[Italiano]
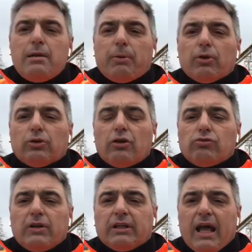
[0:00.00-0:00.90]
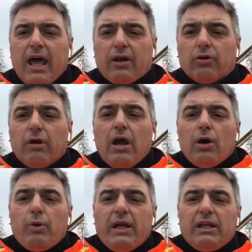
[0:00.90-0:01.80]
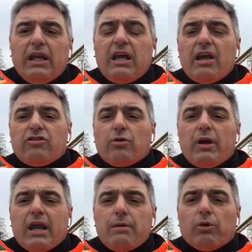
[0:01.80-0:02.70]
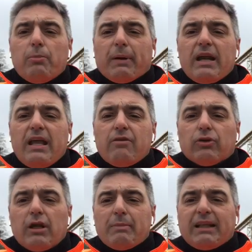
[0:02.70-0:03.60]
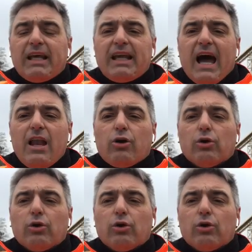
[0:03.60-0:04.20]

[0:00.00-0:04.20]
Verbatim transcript: il prodotto al suo interno. Quindi eseguiremo il prelievo del materiale